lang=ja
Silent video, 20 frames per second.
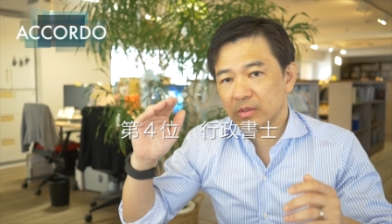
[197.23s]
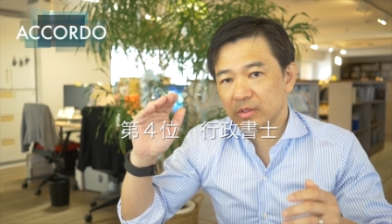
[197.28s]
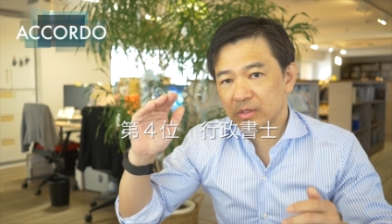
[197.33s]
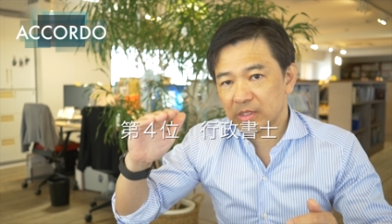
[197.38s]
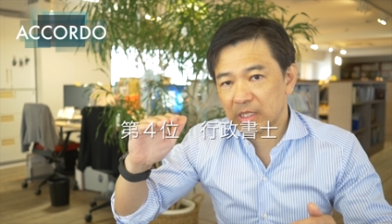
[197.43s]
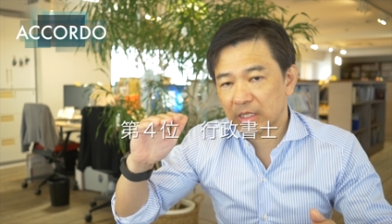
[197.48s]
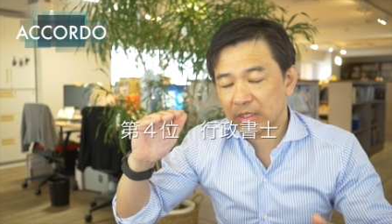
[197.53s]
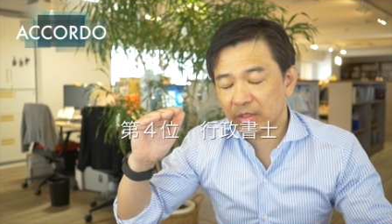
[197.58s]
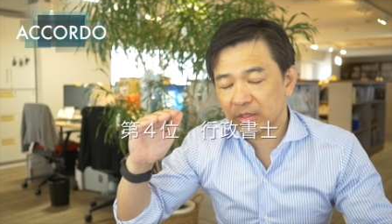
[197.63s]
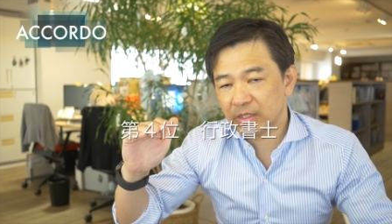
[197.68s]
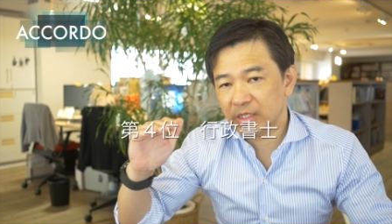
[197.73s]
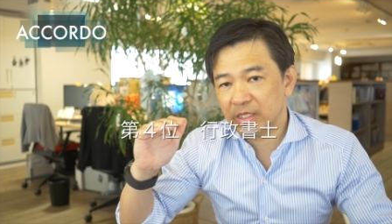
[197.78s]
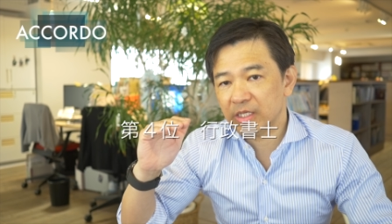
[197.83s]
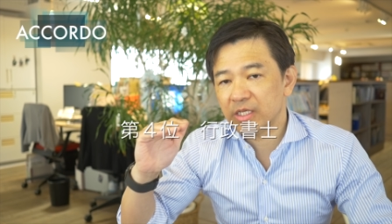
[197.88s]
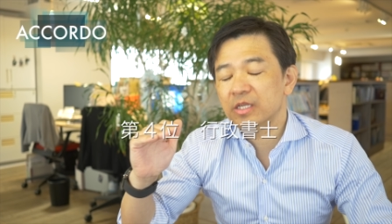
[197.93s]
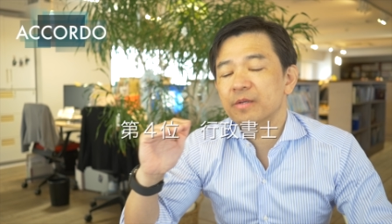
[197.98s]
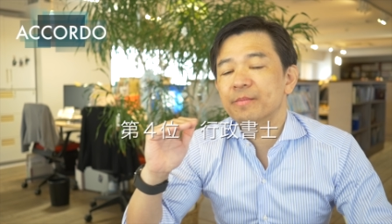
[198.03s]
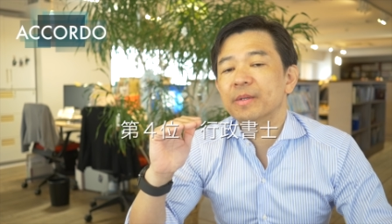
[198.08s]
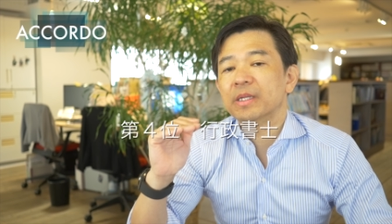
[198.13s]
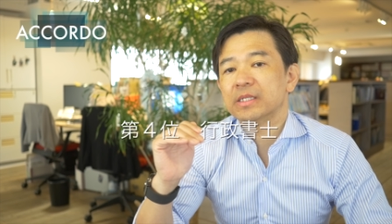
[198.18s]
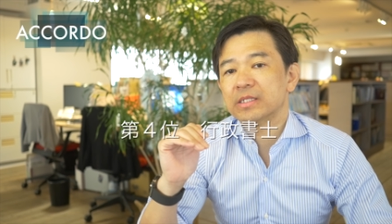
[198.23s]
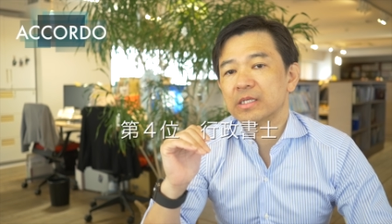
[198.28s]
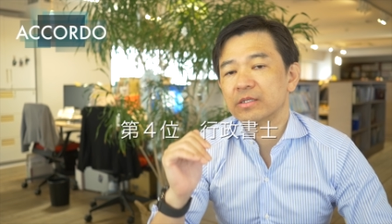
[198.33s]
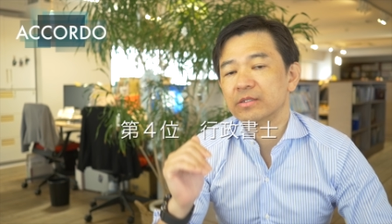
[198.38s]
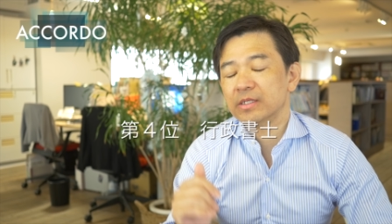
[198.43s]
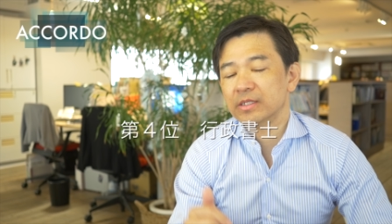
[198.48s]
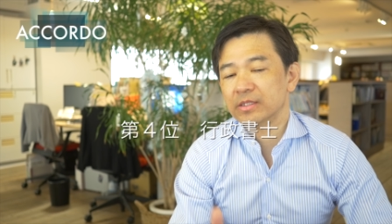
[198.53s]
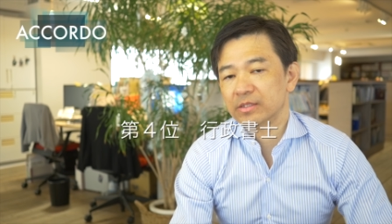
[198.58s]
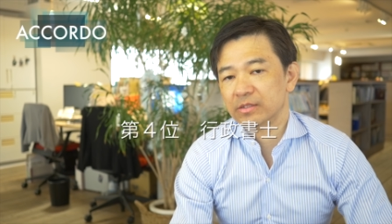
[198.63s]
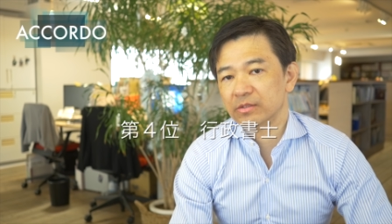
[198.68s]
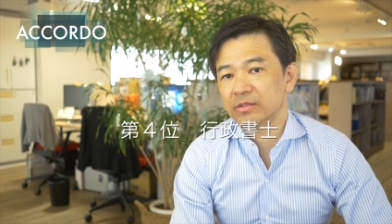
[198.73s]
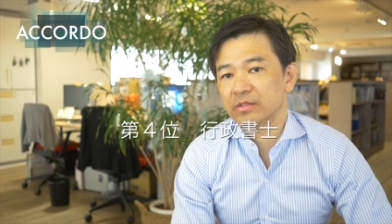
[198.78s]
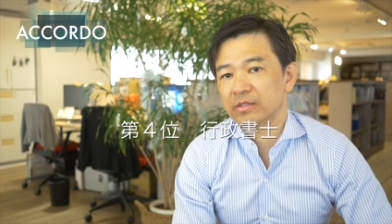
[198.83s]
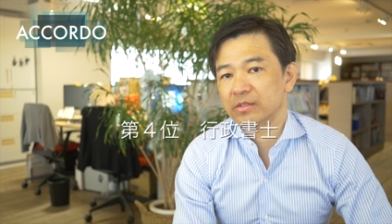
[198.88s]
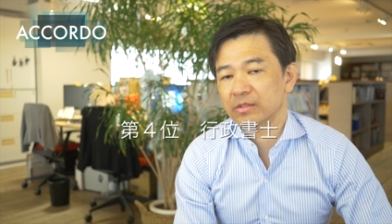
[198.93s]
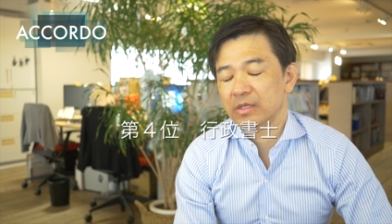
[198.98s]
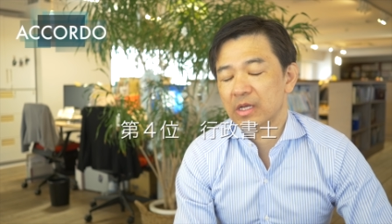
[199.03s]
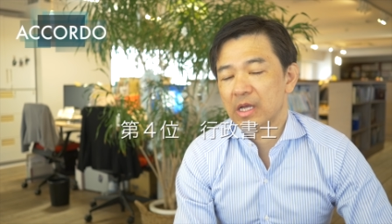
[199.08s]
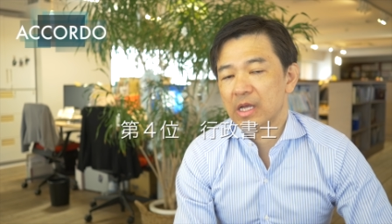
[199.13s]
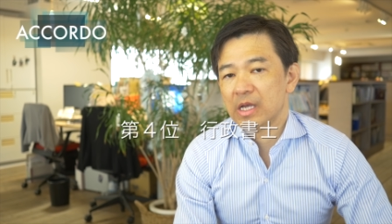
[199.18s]
さギリギリまで削減するっ
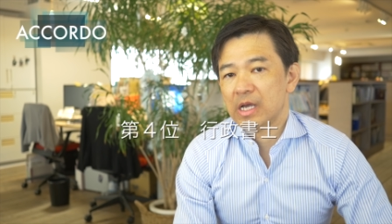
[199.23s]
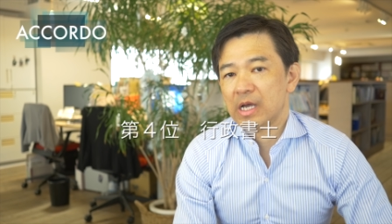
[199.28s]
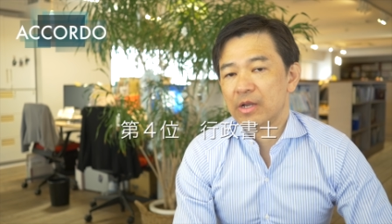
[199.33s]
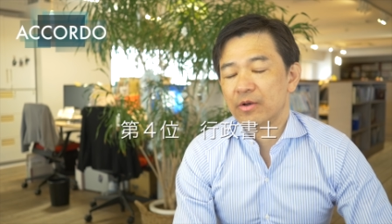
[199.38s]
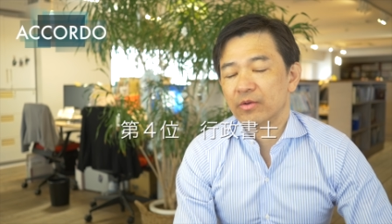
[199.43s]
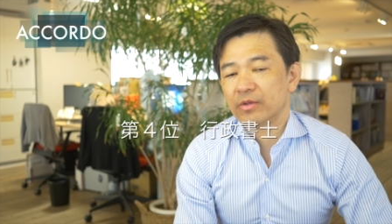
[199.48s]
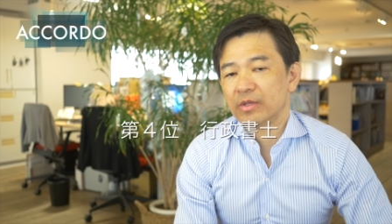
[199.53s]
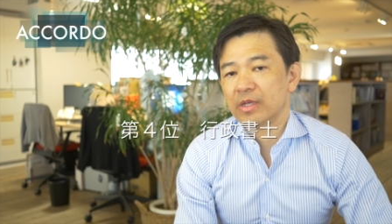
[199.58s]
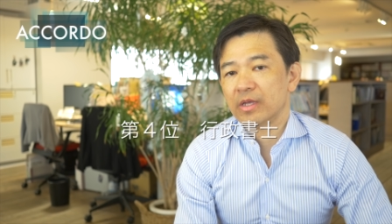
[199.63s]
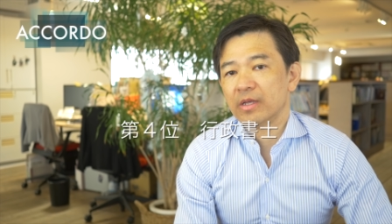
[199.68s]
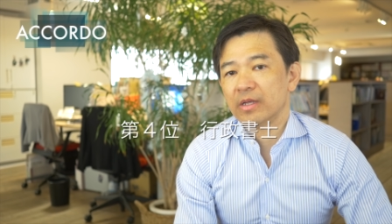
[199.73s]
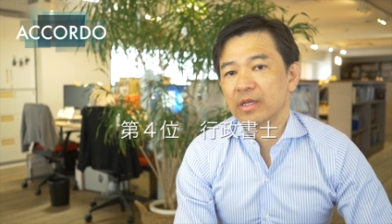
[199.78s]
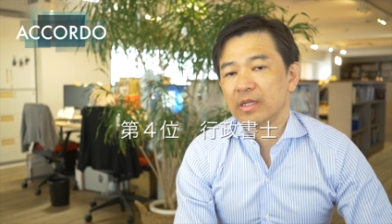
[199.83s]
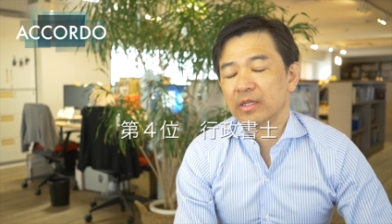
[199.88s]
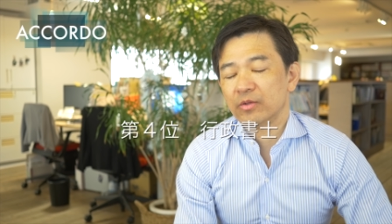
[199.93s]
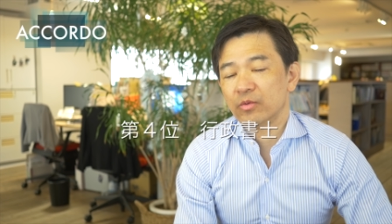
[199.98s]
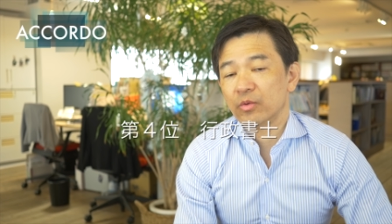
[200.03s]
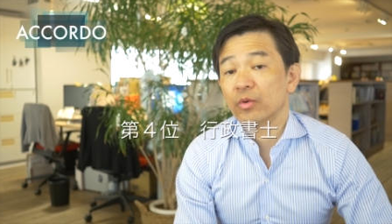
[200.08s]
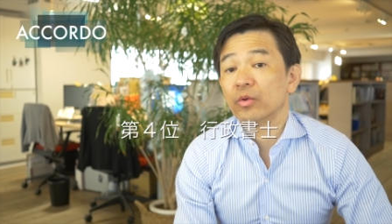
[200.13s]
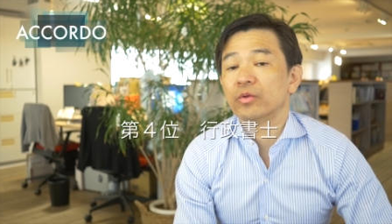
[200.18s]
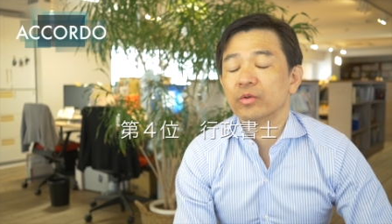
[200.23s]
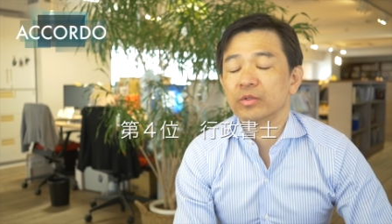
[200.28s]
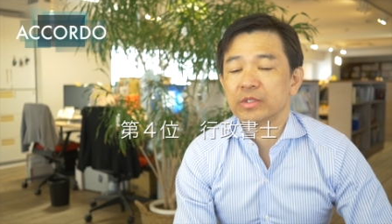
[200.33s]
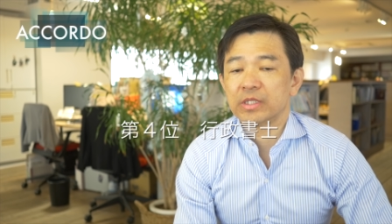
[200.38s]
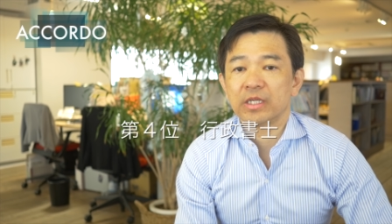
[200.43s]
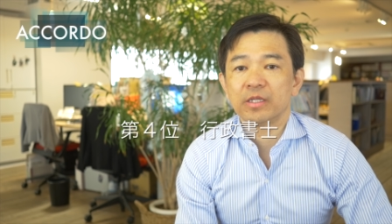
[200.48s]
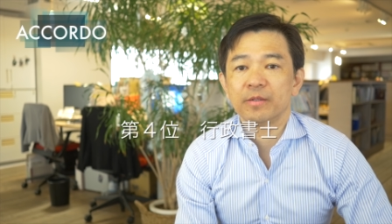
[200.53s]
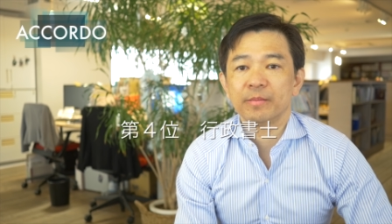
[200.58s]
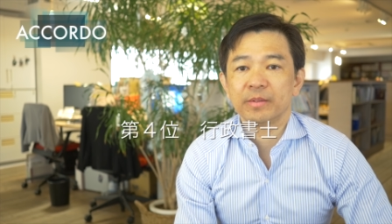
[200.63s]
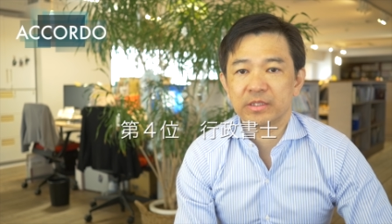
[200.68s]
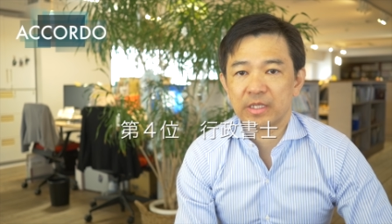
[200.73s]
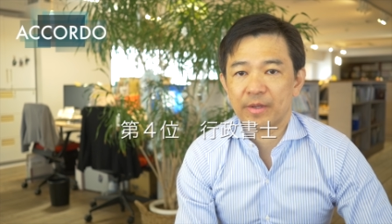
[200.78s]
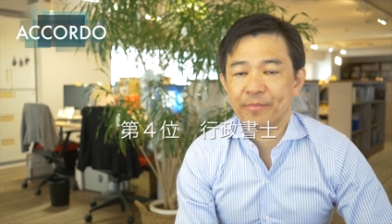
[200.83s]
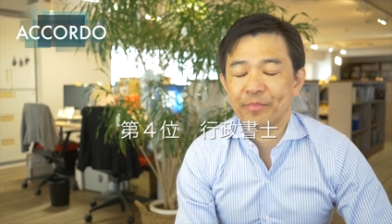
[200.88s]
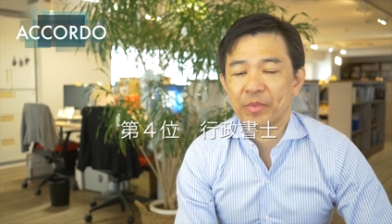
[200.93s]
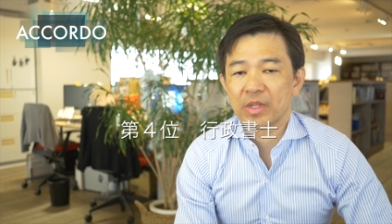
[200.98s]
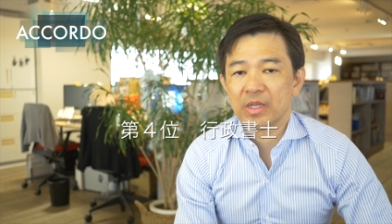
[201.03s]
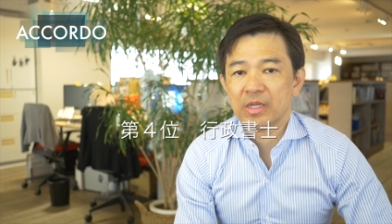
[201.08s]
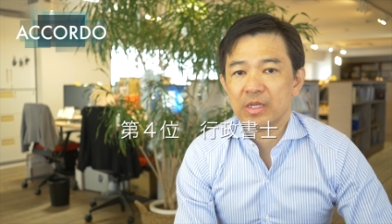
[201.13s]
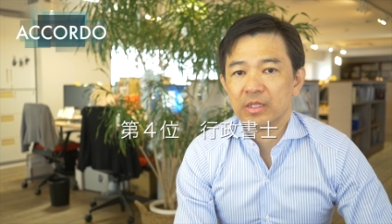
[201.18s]
ていうあの経営努力をされてました
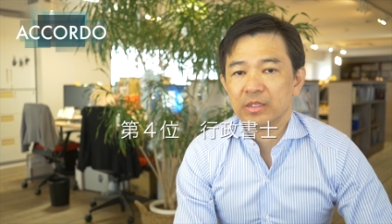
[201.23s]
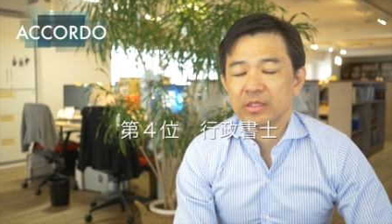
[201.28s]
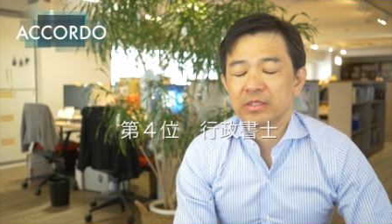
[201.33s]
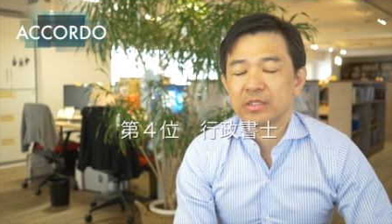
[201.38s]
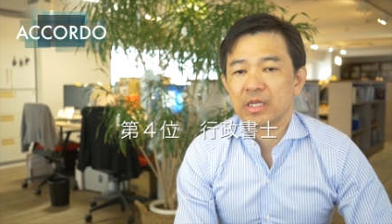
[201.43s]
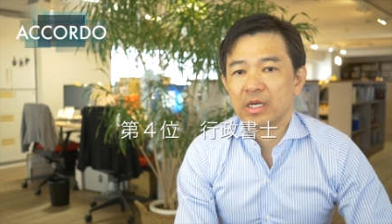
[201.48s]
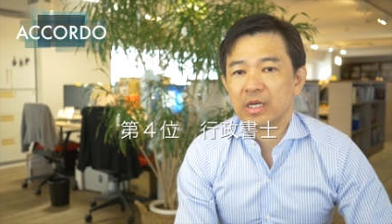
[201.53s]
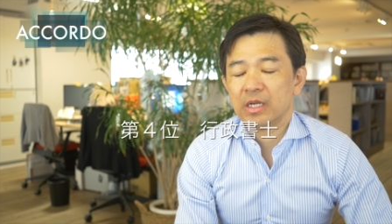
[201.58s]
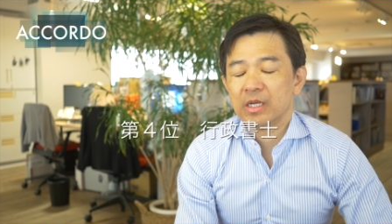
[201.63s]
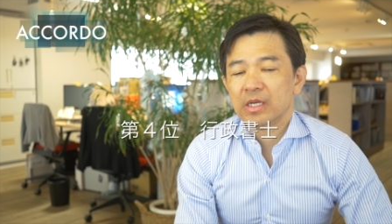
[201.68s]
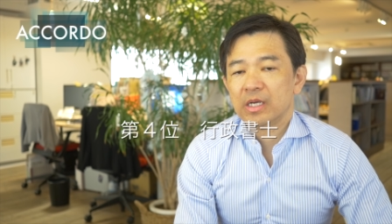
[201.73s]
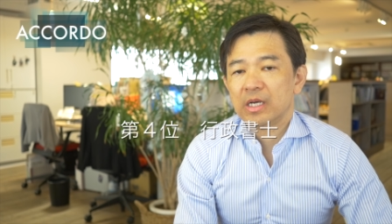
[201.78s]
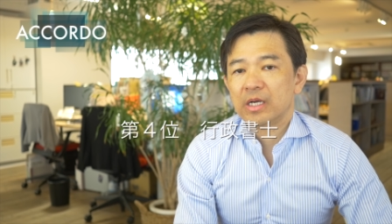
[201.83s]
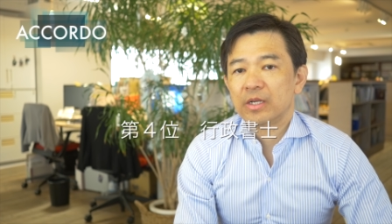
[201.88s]
ですから、